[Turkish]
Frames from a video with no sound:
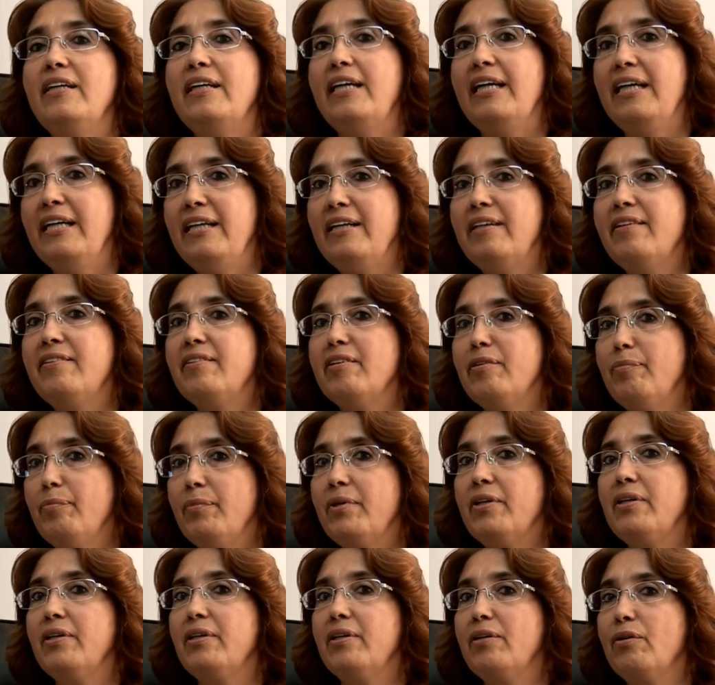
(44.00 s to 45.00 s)
eğitim,
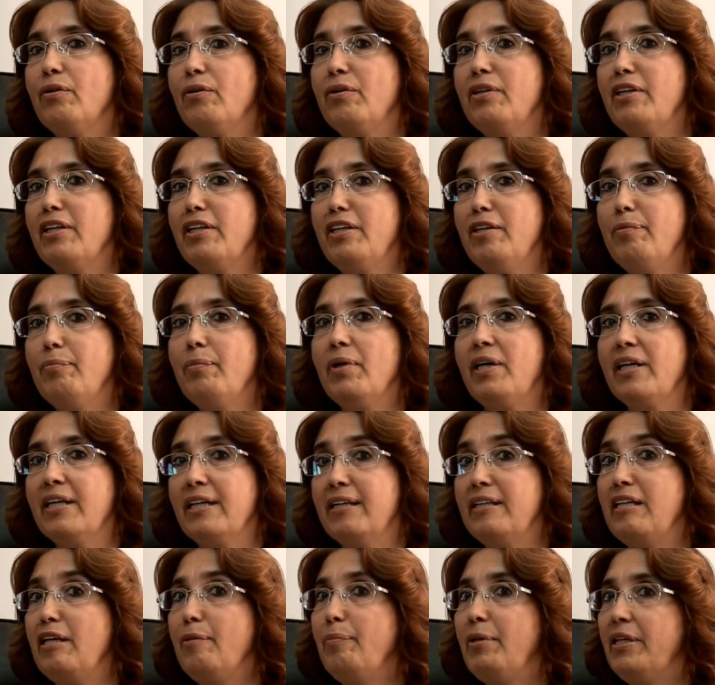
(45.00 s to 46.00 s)
öğrenim,
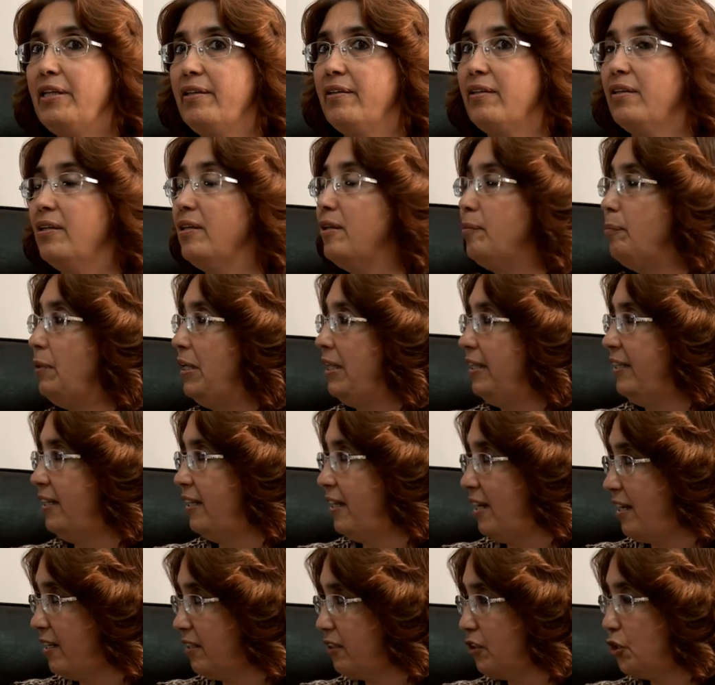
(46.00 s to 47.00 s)
akademik
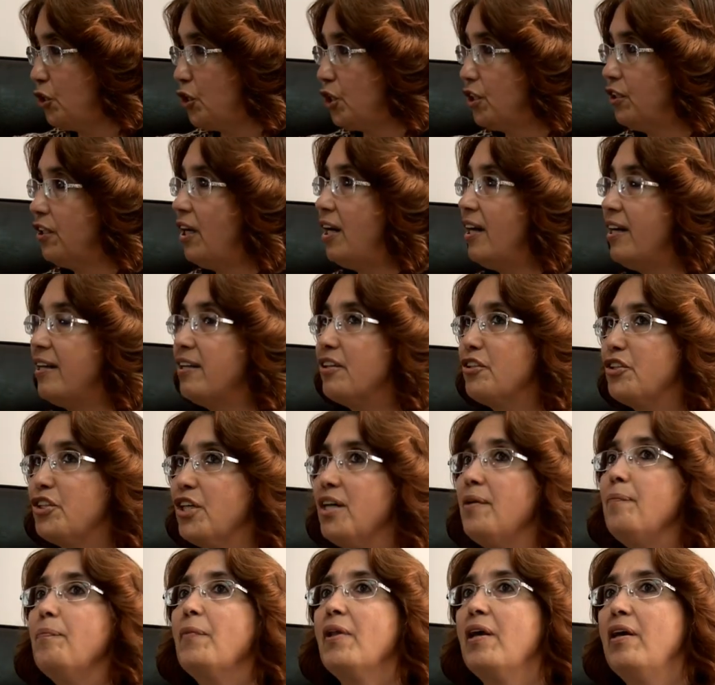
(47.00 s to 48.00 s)
bilgiler dışında
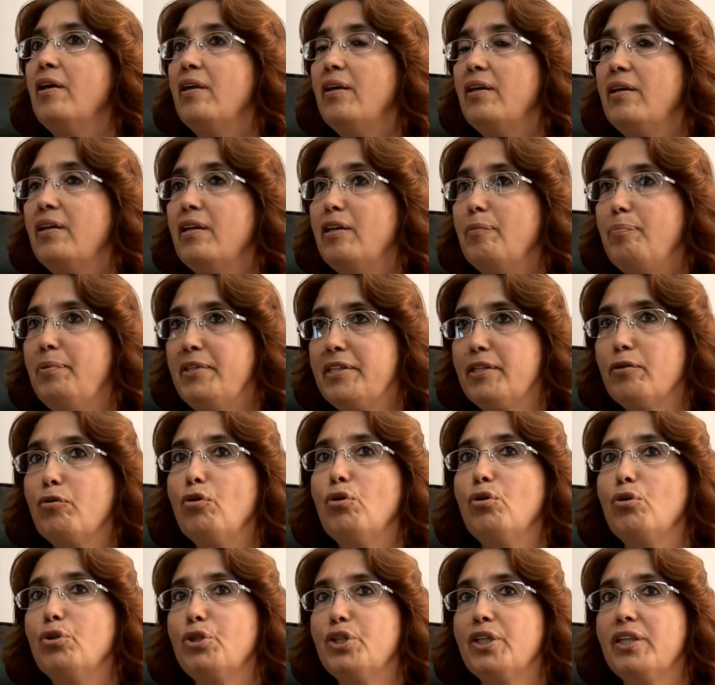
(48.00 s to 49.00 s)
ayrıca
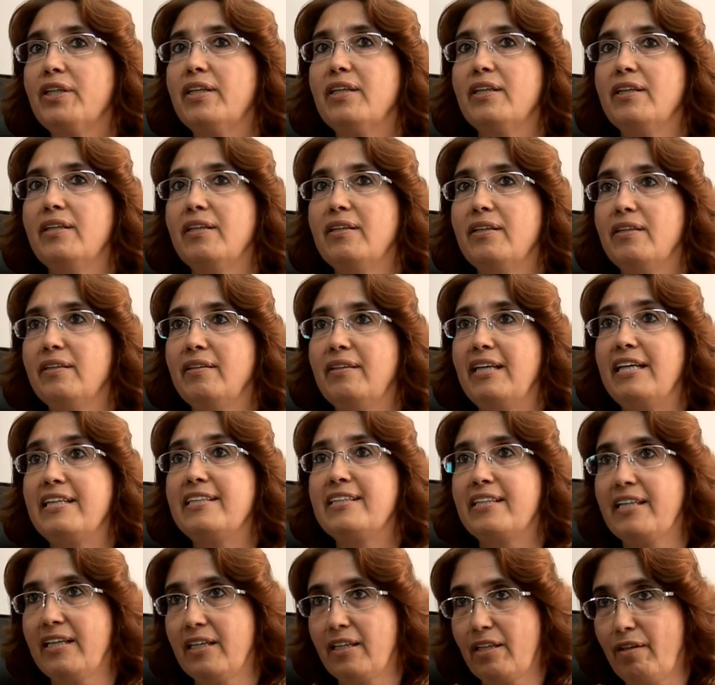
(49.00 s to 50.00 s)
psikolojik
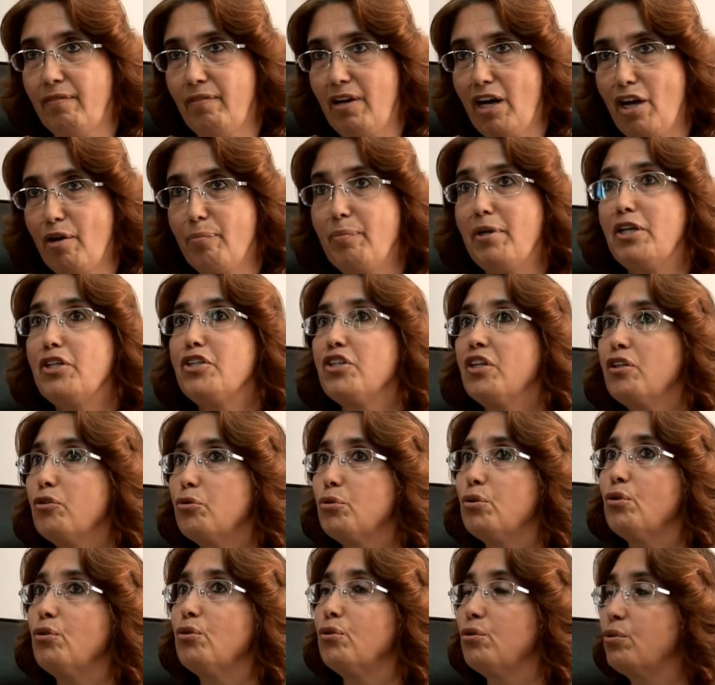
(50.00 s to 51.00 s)
destek de vermeye
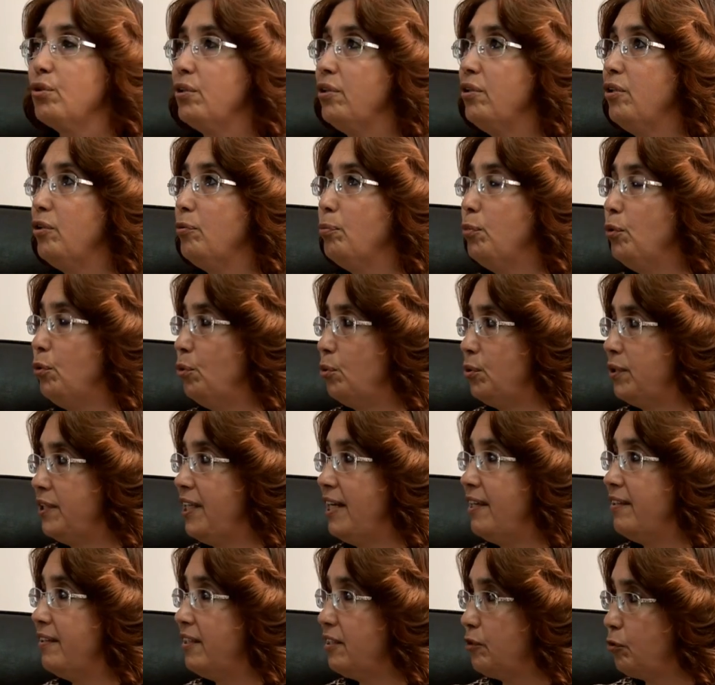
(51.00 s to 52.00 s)
çalışıyoruz. bu
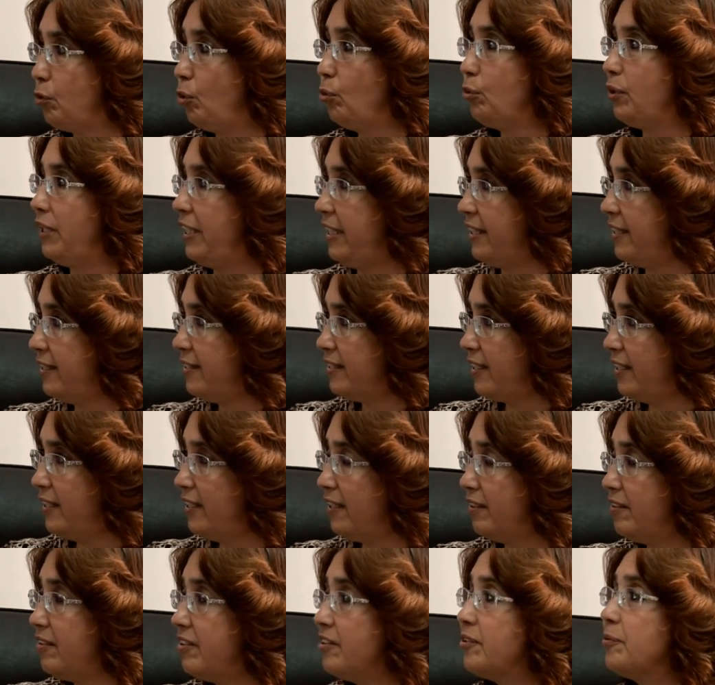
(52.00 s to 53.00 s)
yüzden de son iki
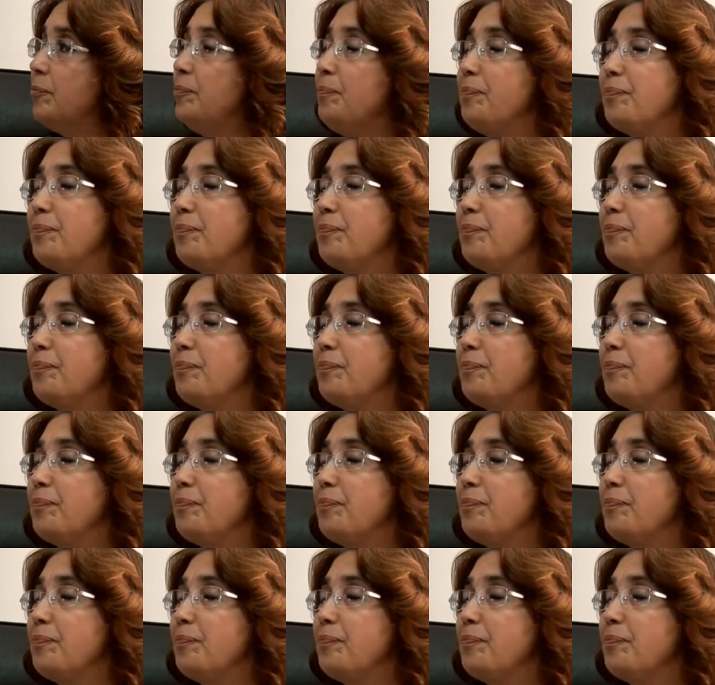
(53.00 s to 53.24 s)
senedir